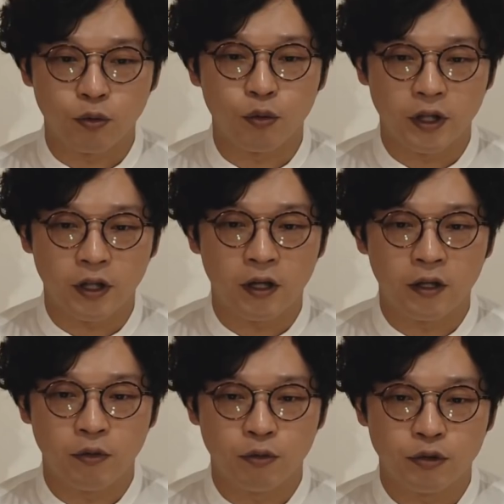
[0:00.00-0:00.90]
あそういった
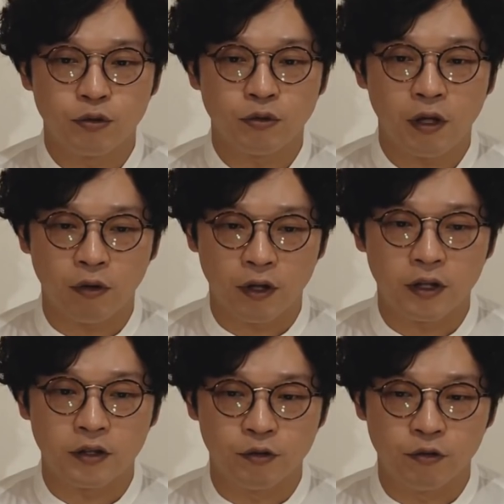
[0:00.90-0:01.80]
関係のお仕事なのか
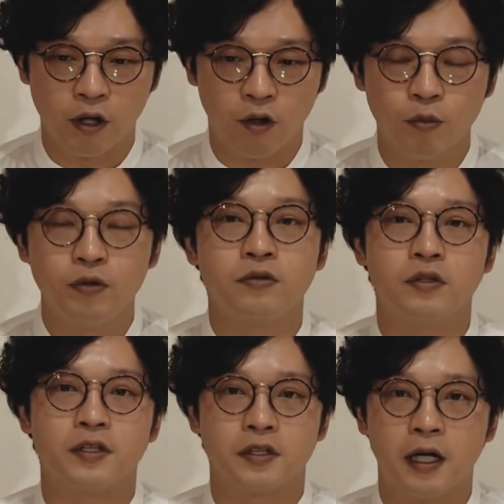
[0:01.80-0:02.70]
なっていうふうには思う
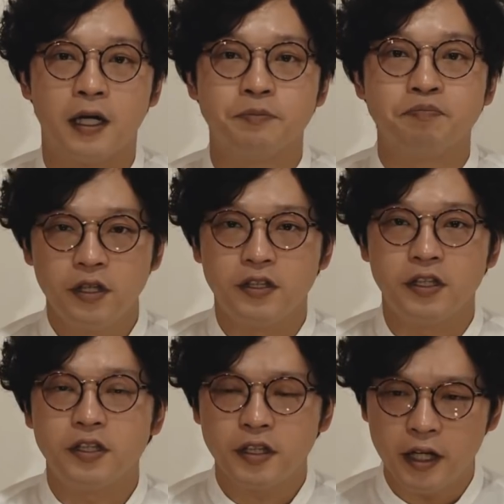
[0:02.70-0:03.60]
んですが、じゃあ
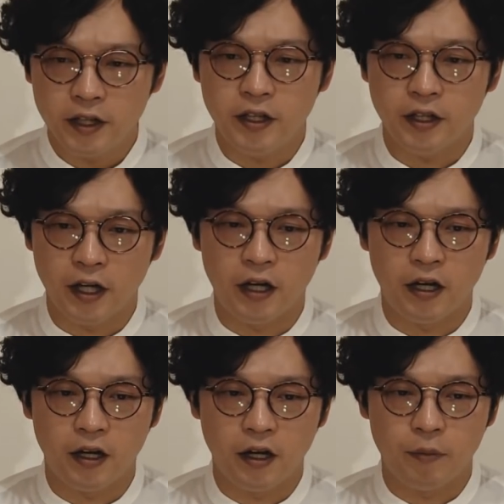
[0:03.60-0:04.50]
実際に、
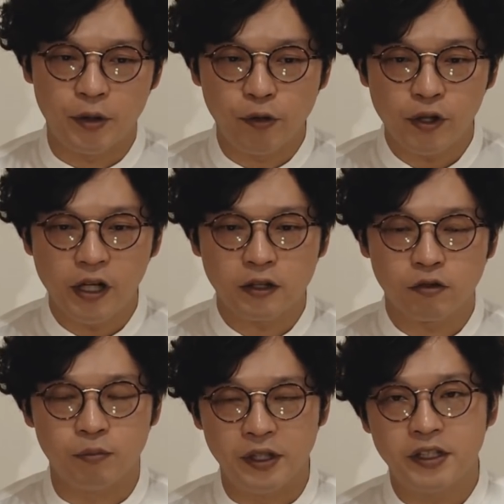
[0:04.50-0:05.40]
えー、身寄りが
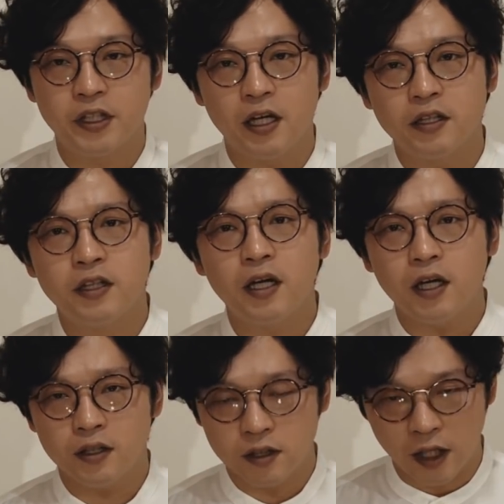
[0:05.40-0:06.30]
その見つからな
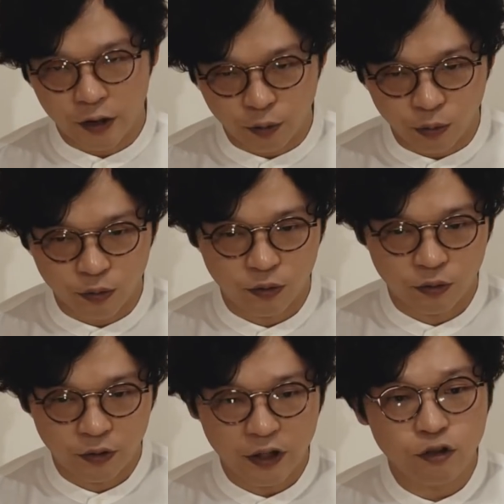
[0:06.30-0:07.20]
かった人っ
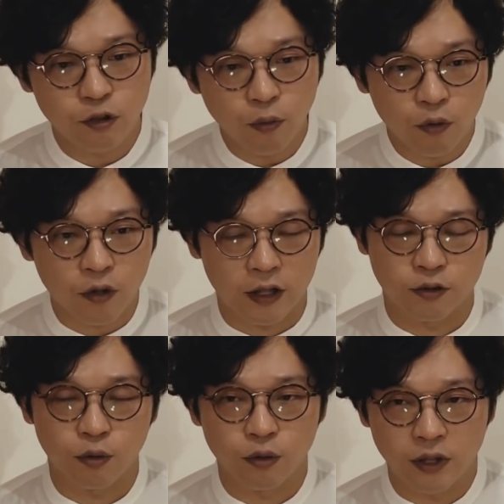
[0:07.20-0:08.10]
ていうのも仮
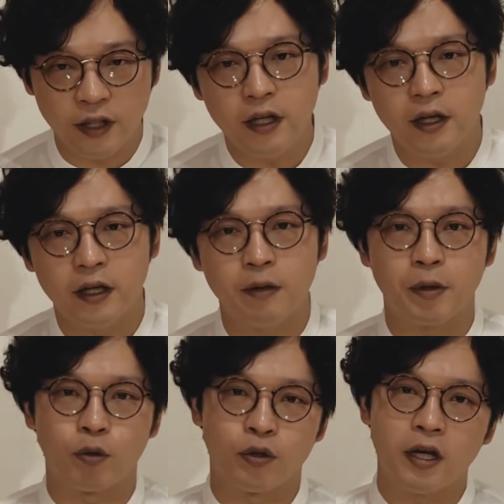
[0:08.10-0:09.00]
想でね、やっ
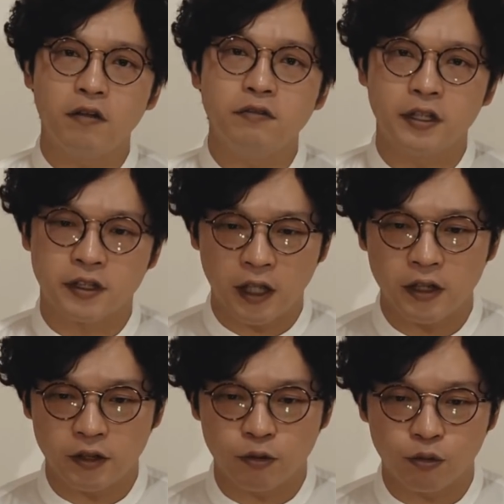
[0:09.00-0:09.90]
ぱり来られるんです
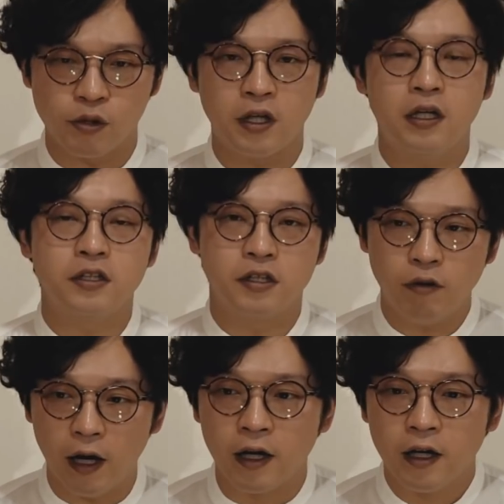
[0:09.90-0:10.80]
かっていうことに関して
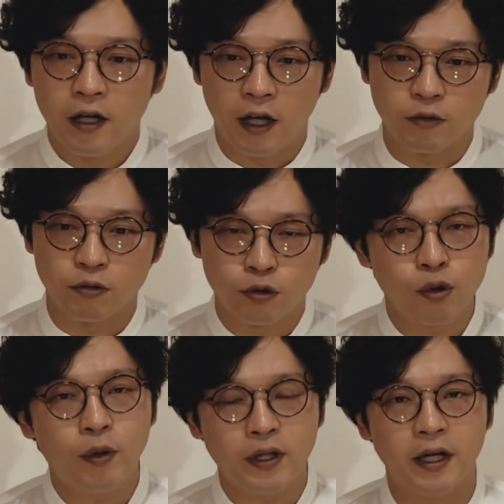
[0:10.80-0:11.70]
は、あの、
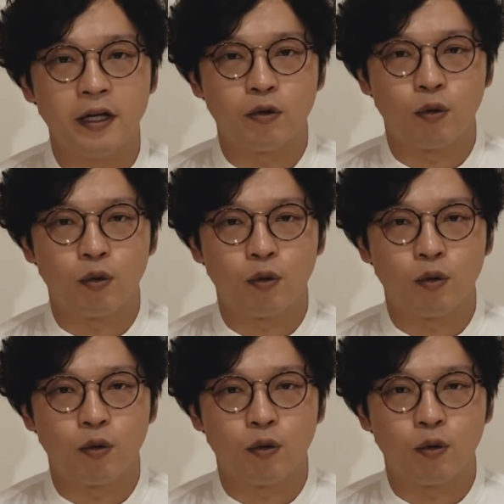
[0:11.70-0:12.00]
それはね、